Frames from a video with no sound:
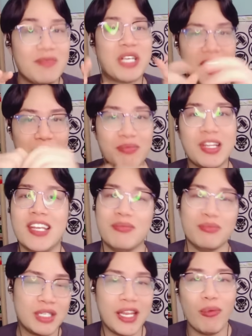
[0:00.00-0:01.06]
kiếm tiền
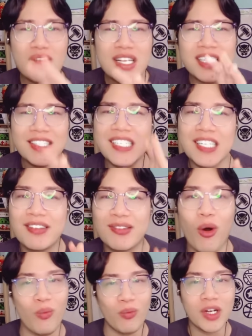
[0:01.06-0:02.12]
trong cái series sinh
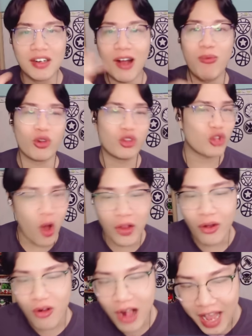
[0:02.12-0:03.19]
tồn hư không của tôi
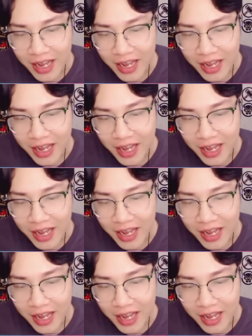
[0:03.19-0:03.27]
ok